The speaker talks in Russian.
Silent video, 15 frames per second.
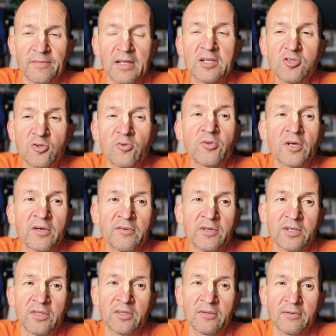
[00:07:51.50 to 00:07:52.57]
Что он
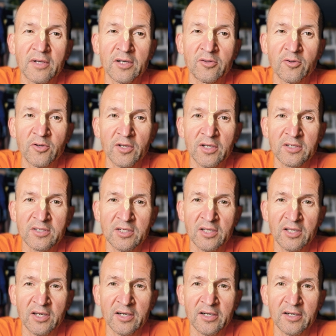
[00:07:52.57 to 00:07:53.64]
говорит о других
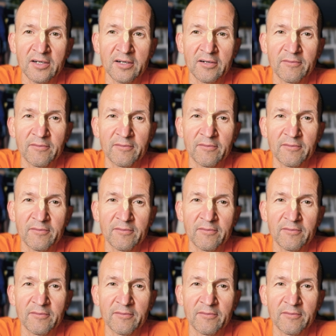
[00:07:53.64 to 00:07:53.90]
садхаках?